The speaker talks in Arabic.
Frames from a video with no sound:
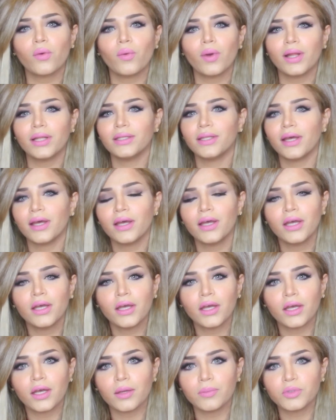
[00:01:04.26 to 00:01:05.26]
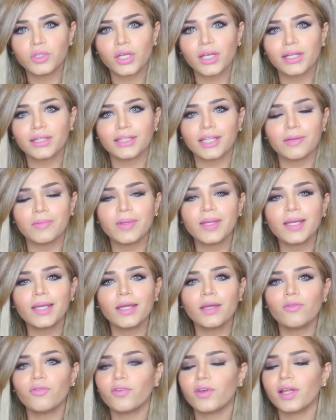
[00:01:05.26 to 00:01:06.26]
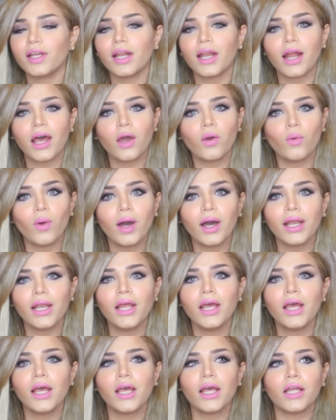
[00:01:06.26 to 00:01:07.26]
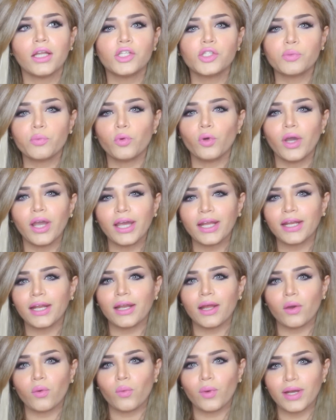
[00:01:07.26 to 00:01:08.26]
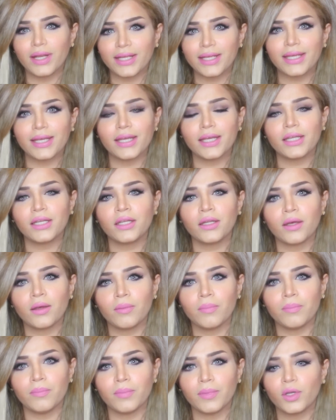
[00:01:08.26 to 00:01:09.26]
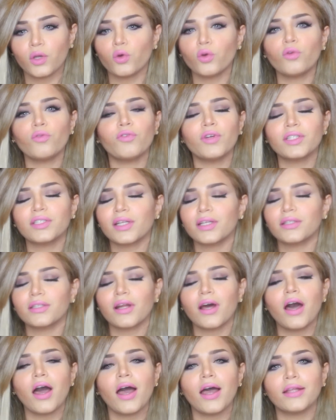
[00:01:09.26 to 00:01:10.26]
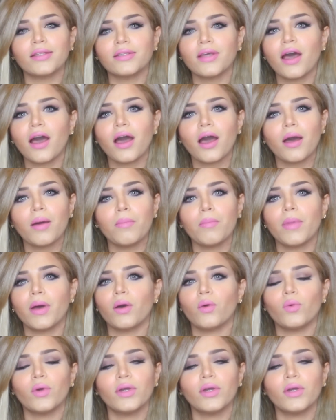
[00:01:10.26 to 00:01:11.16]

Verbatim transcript: أو والدة بشكل طبيعي في كل الأحوال الأسبوعين الأوليين يكونون فترة راحة تامة